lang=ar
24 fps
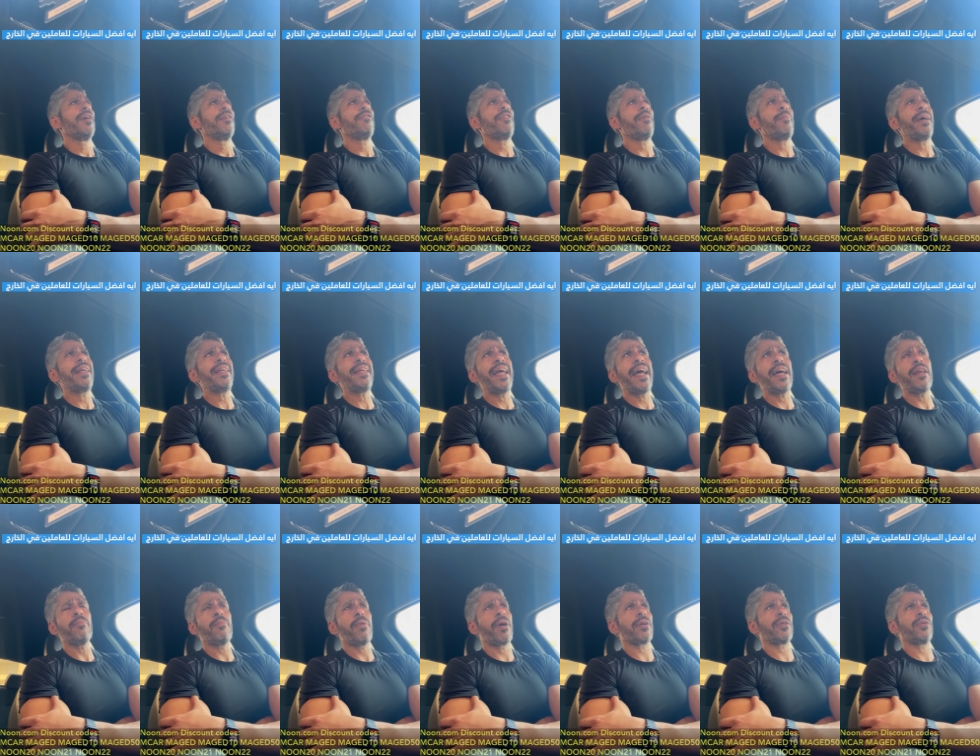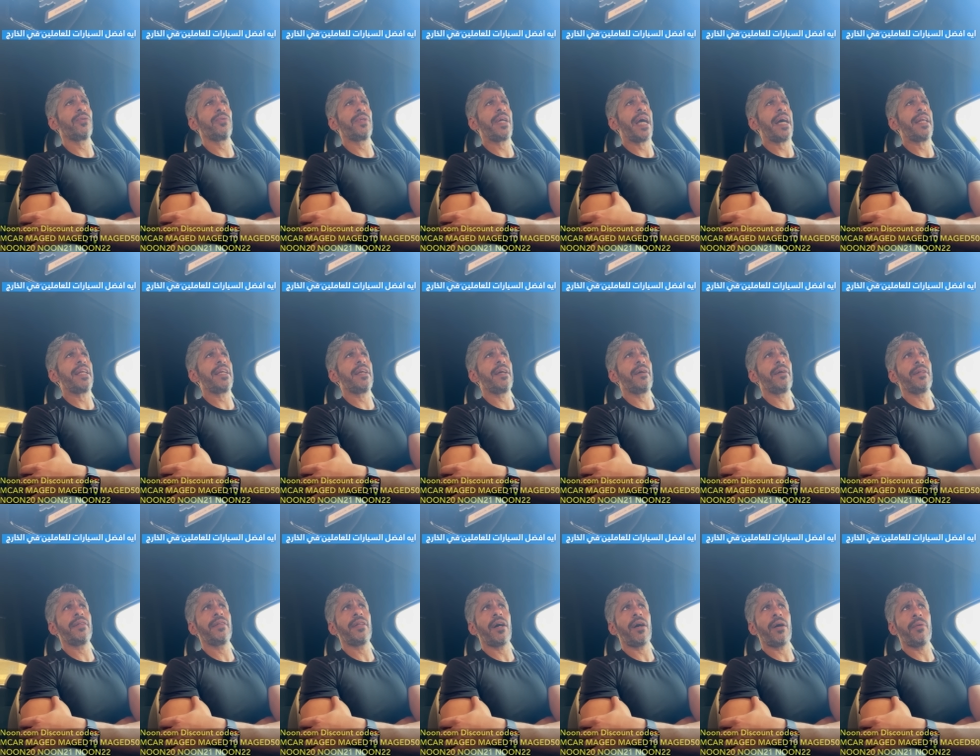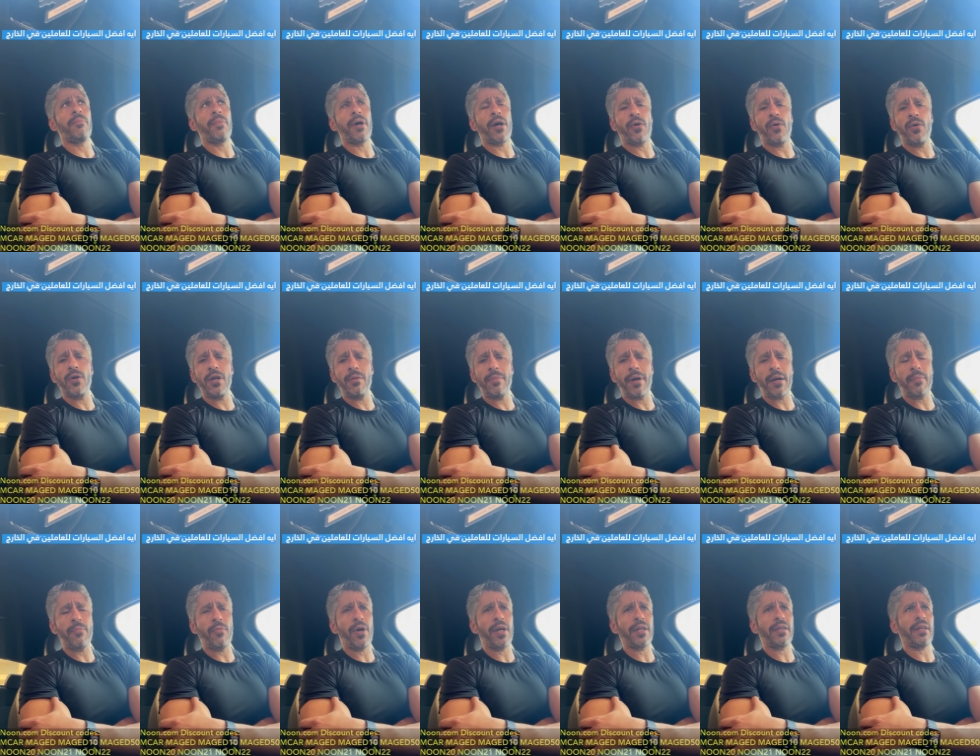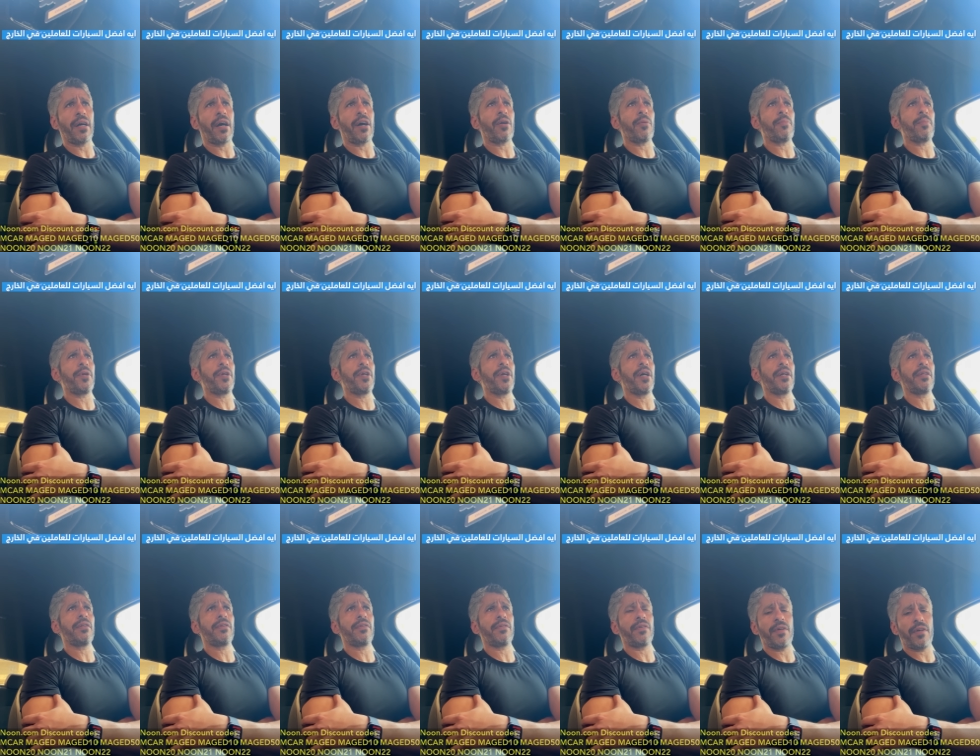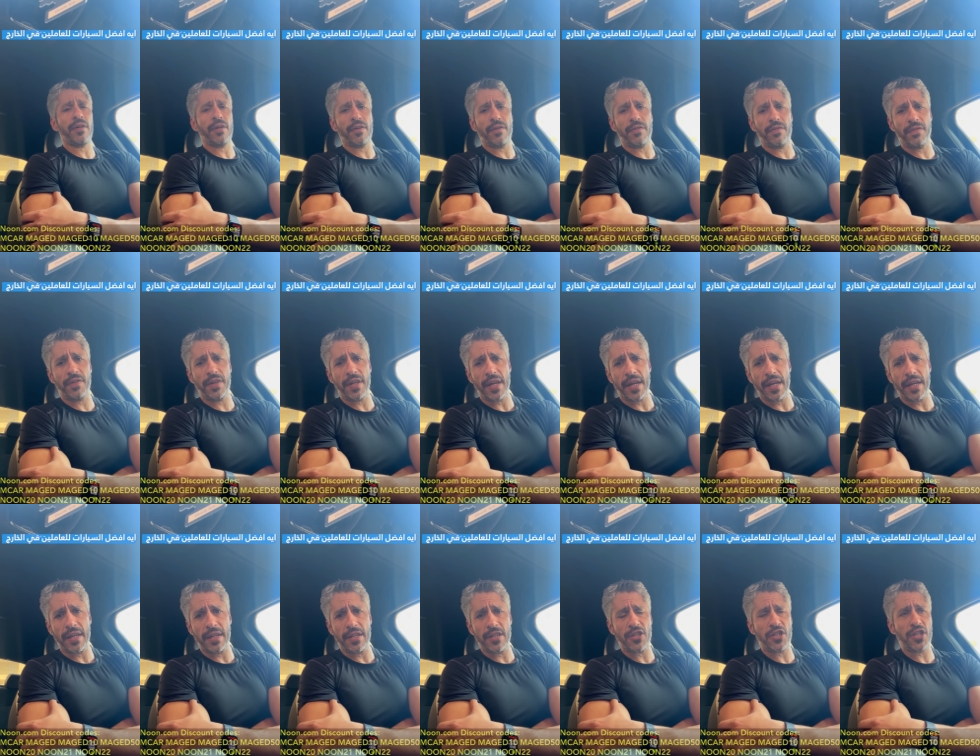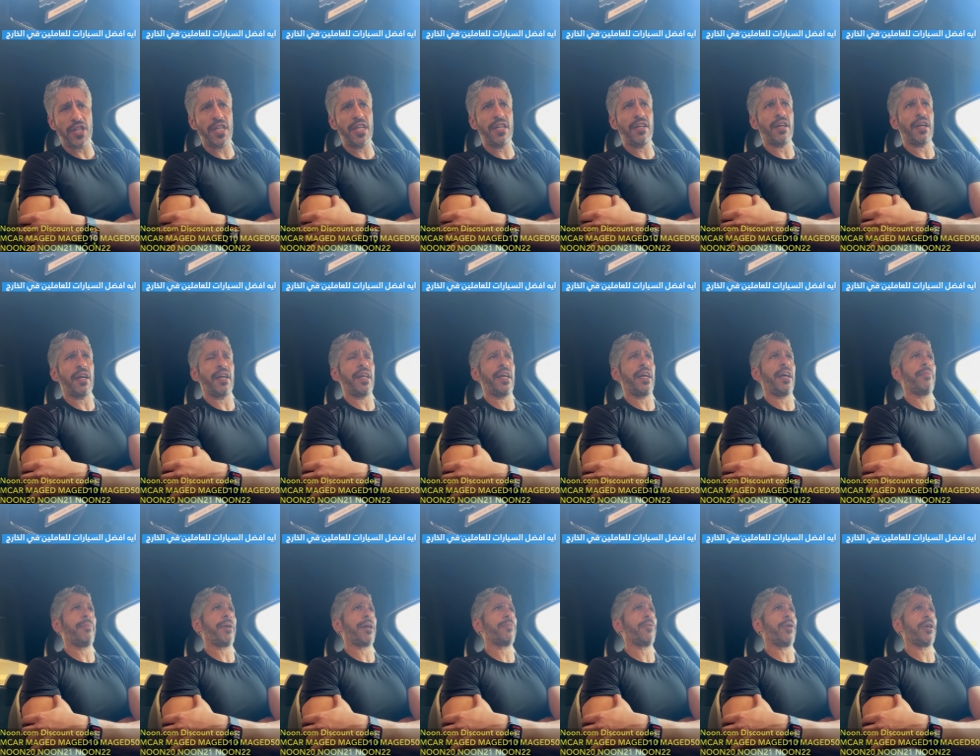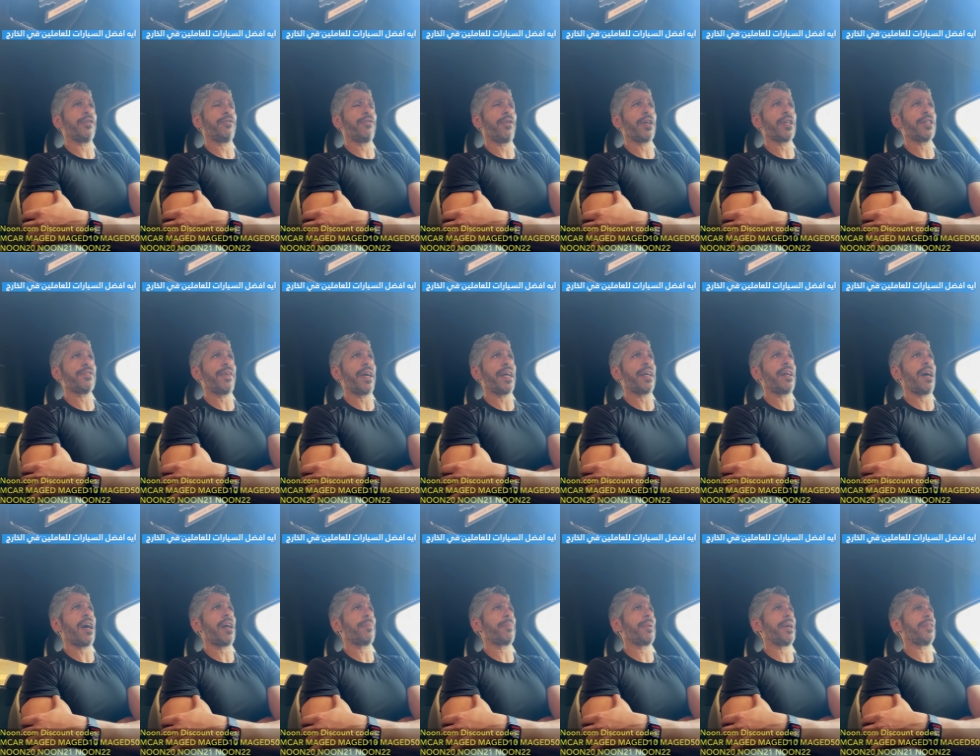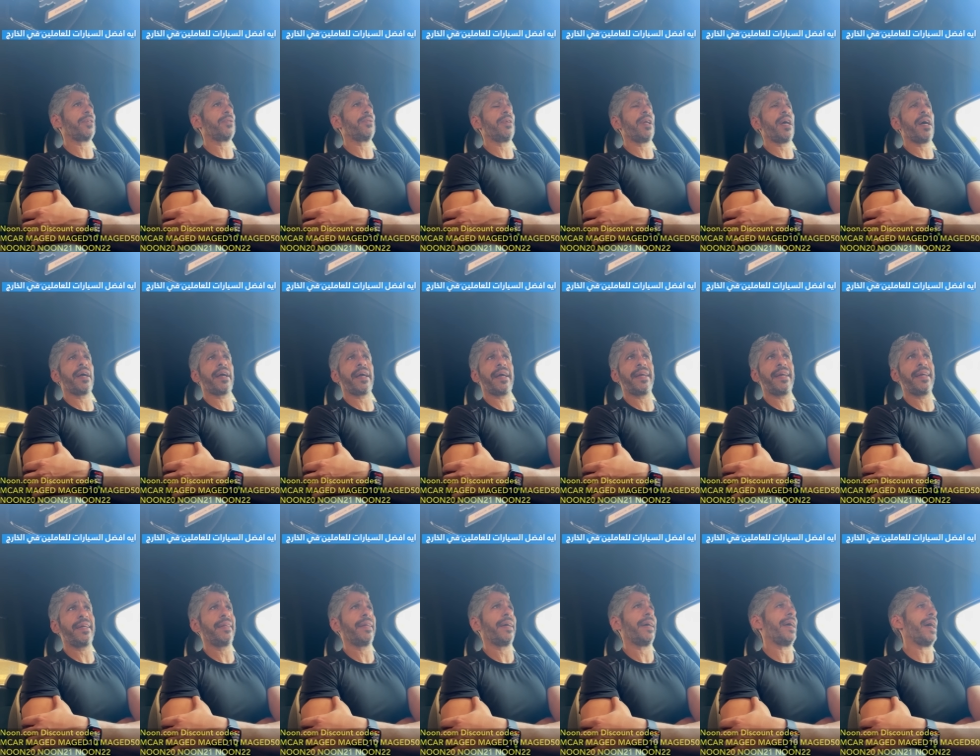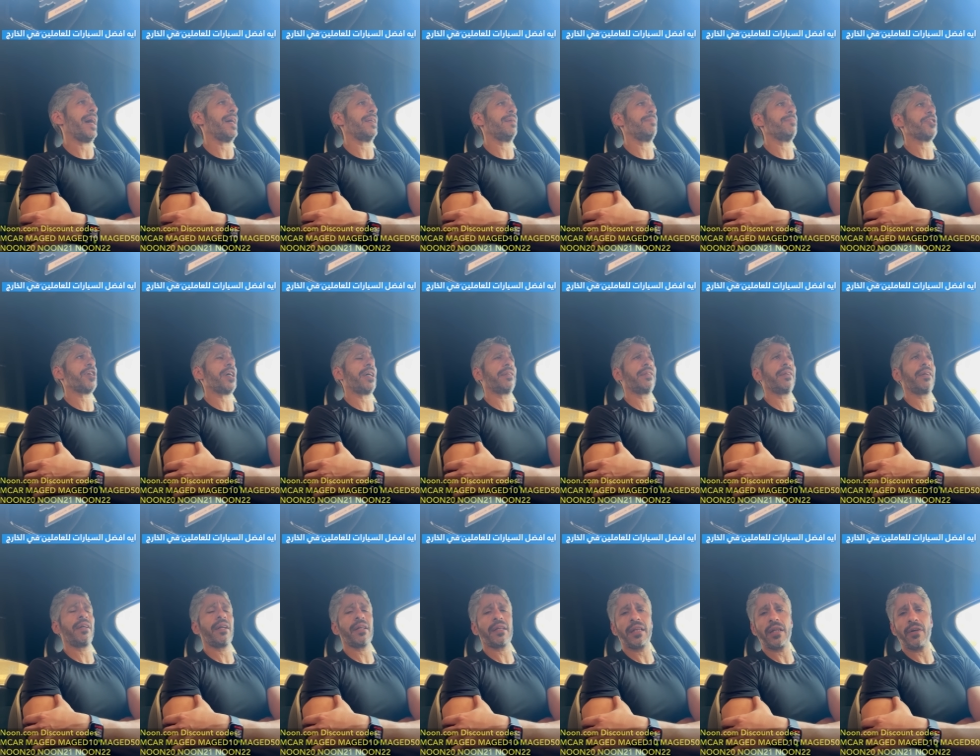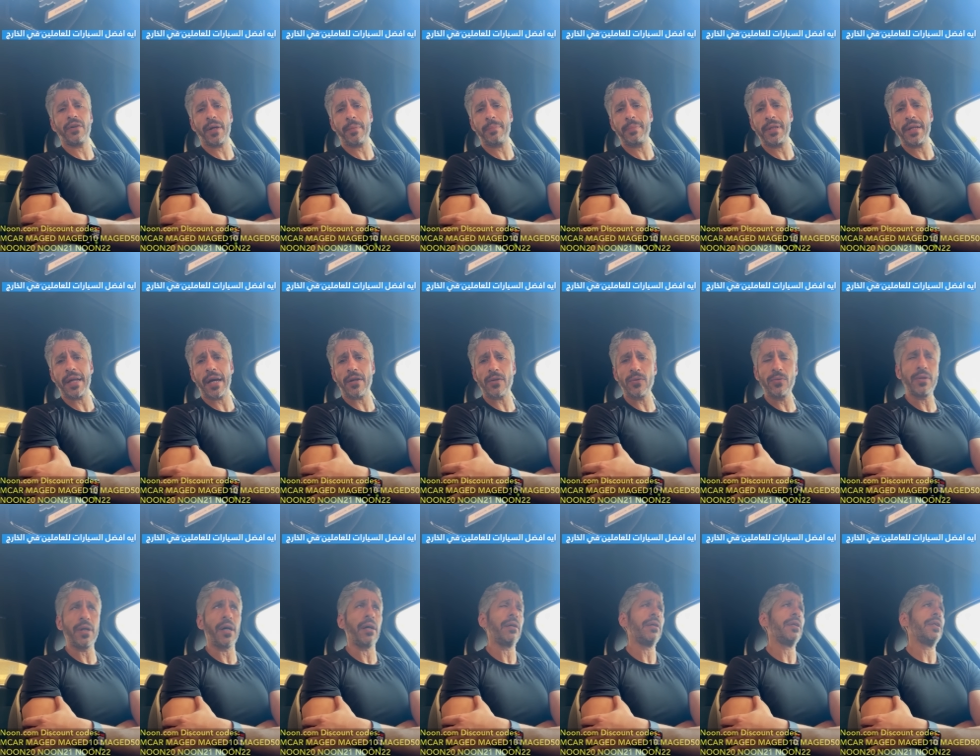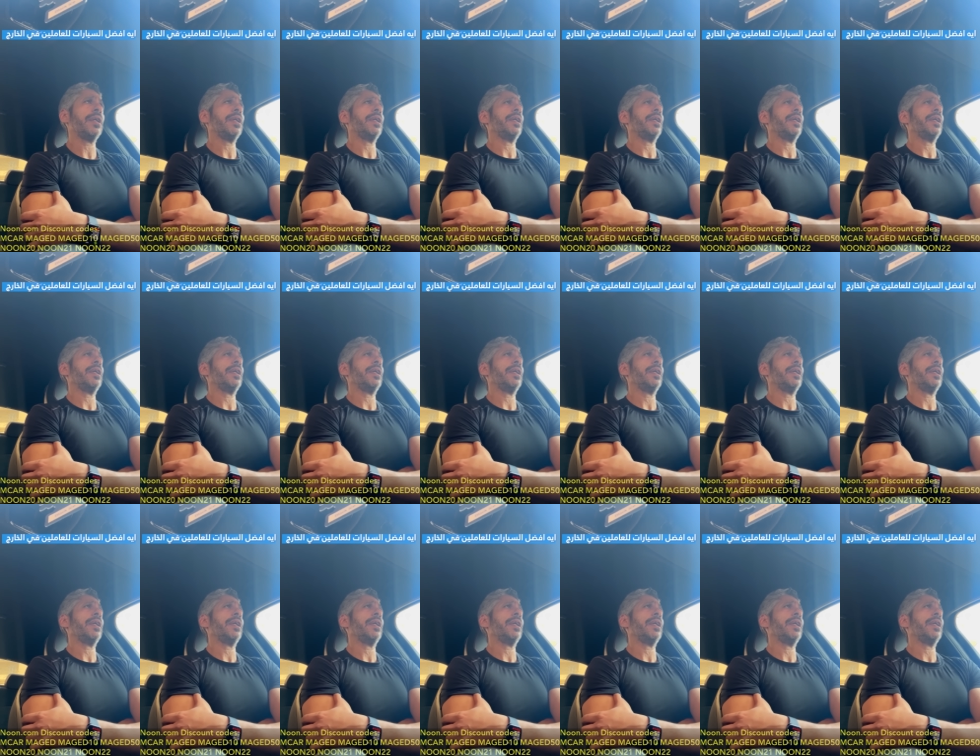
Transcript: فمليان برضو يعني آه، كل مجموعه عربيات في اي جي اللي هي مجموعه فولكس فاجن عربيات كلها جيده يعني مش هتغلط لو جبت الارونا